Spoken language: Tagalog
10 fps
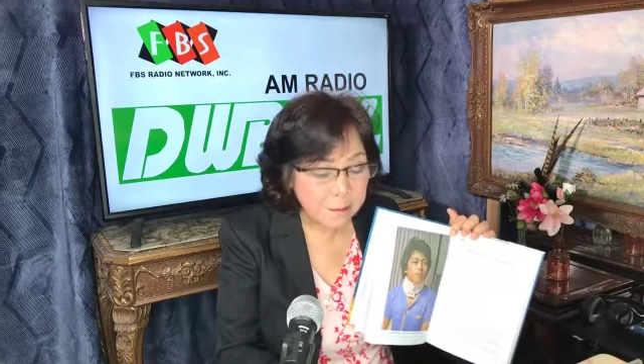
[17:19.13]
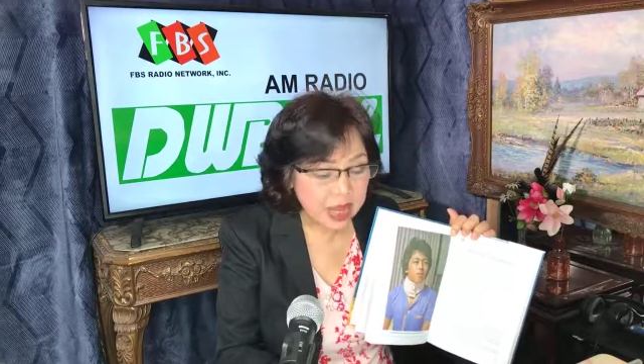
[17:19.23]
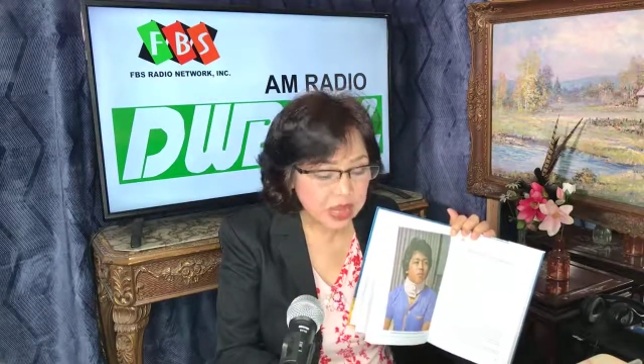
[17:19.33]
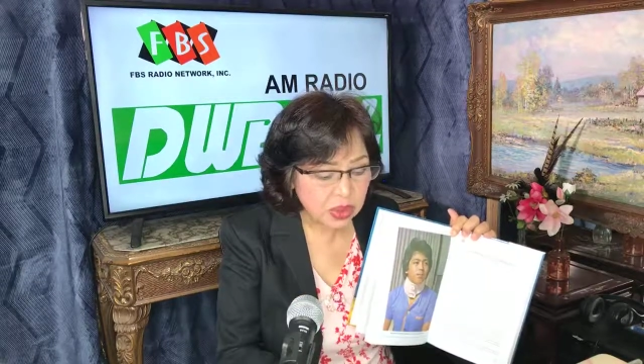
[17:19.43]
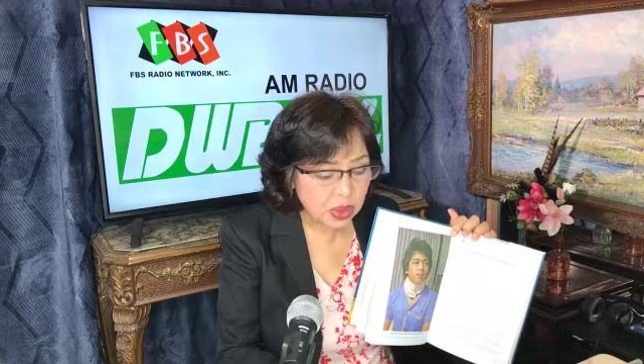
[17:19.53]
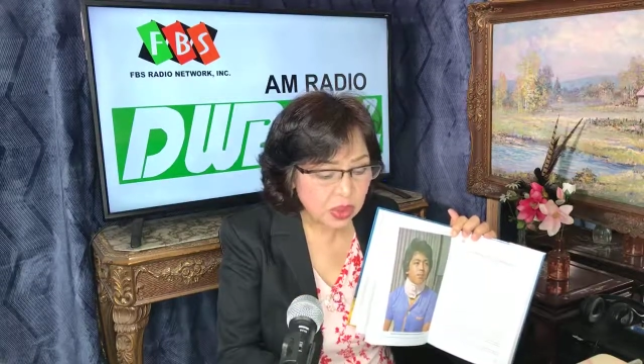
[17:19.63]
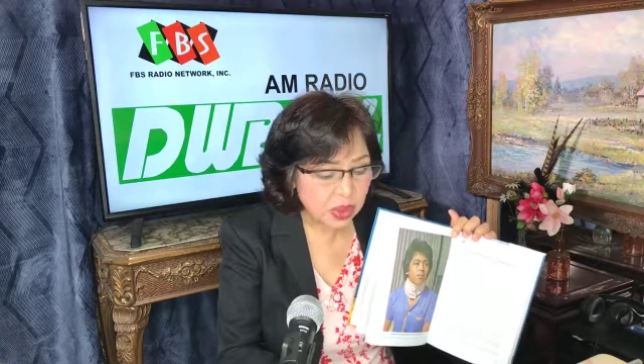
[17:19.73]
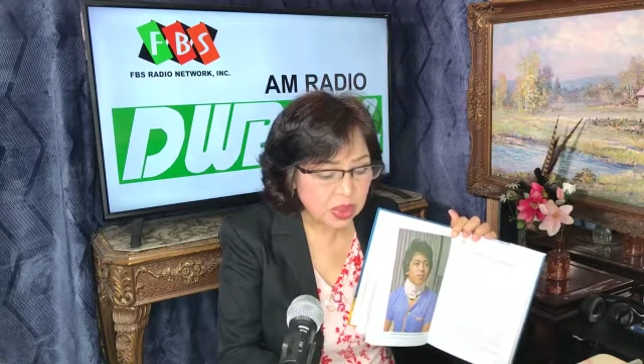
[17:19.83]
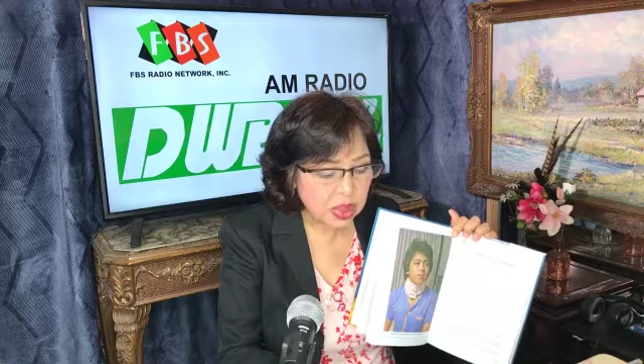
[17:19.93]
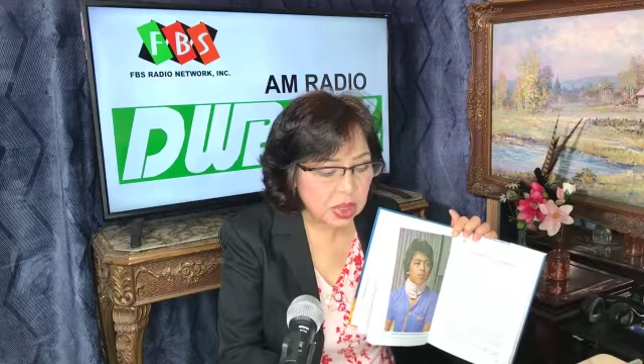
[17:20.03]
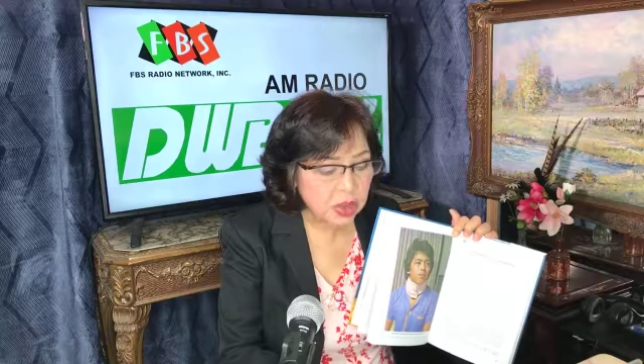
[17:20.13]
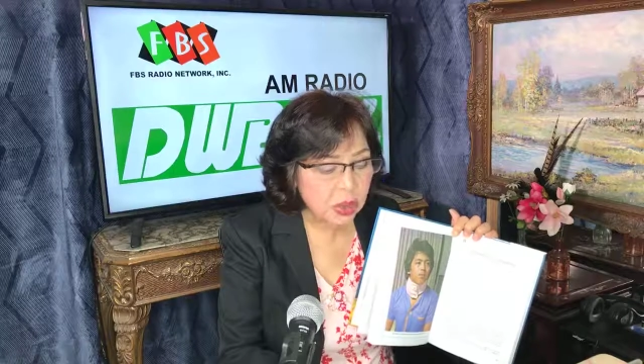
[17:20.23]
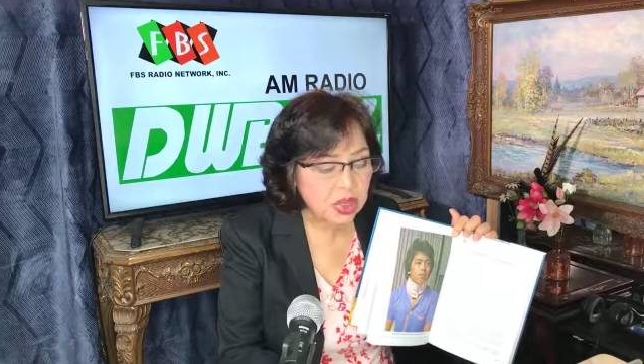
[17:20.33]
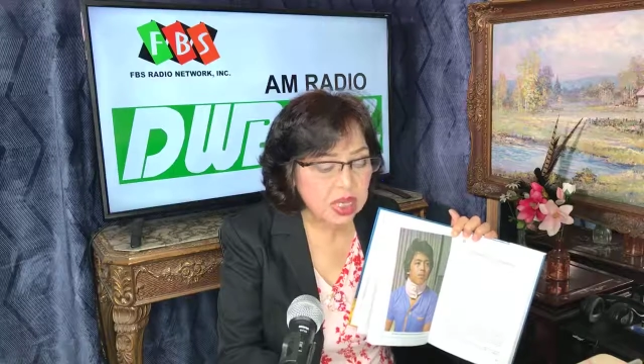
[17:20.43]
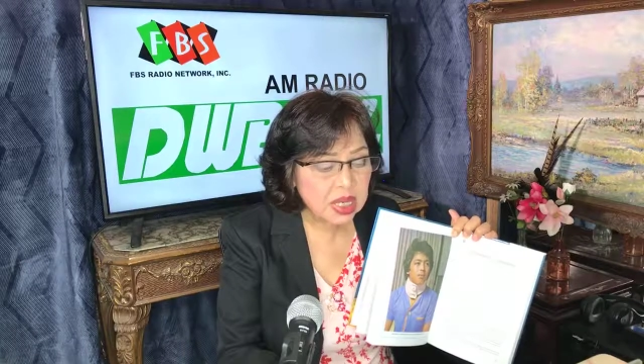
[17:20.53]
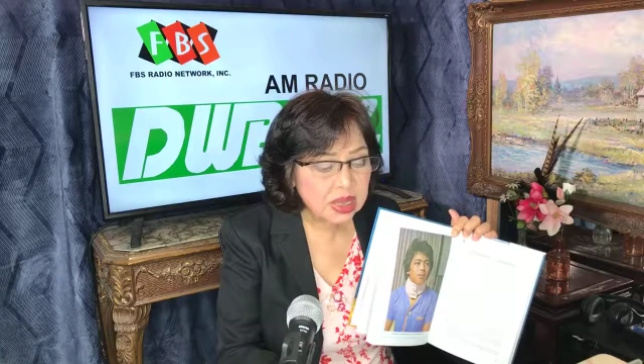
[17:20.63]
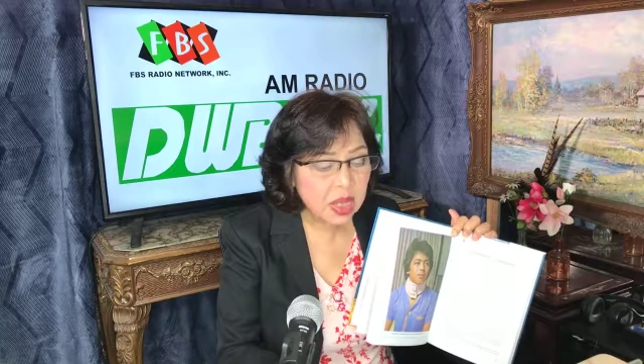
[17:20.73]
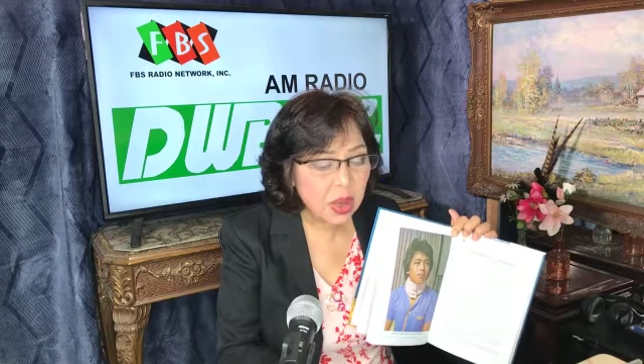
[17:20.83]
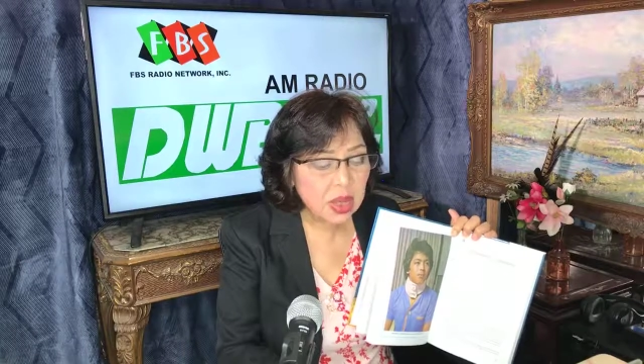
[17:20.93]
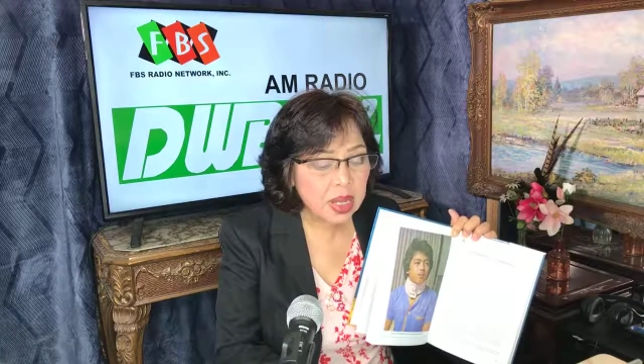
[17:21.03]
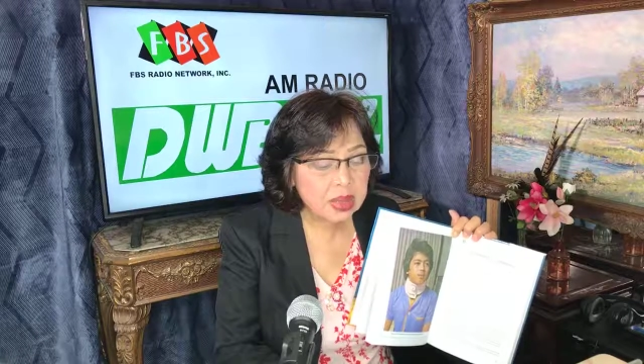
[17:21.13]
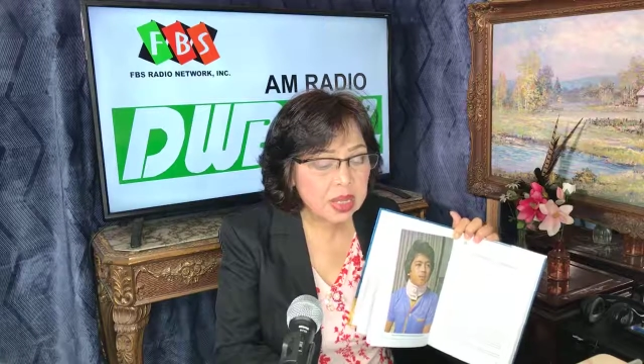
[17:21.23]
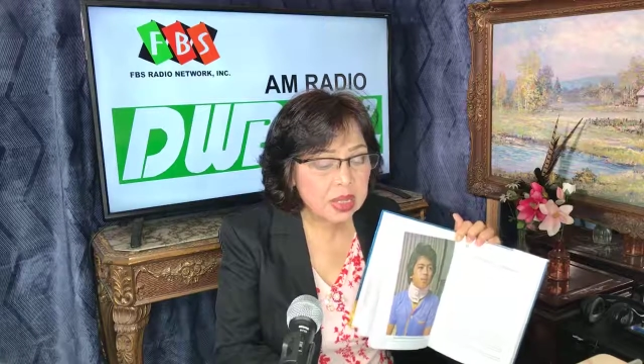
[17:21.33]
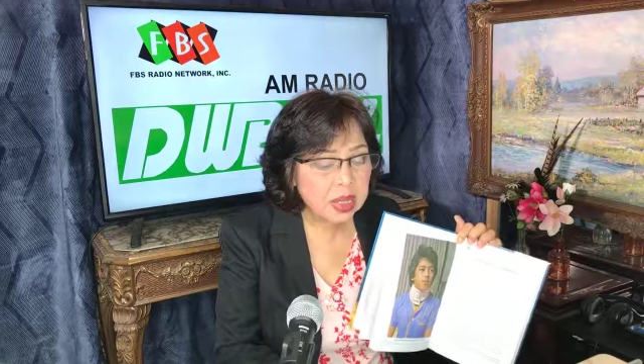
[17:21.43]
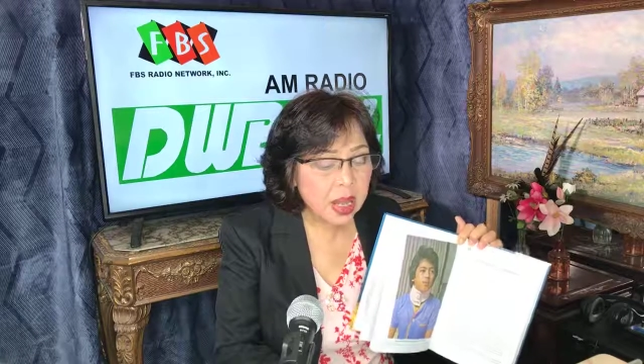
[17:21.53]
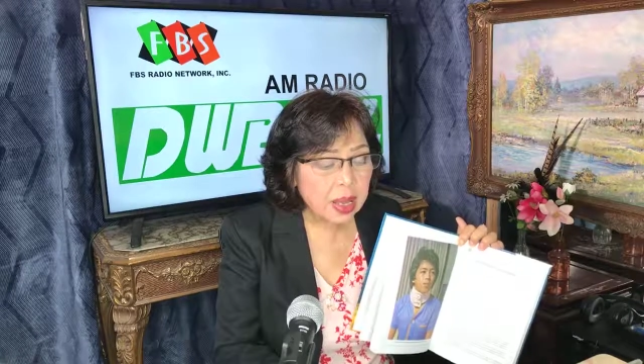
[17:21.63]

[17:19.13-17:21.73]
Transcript: panyo ito ang tinatawag nating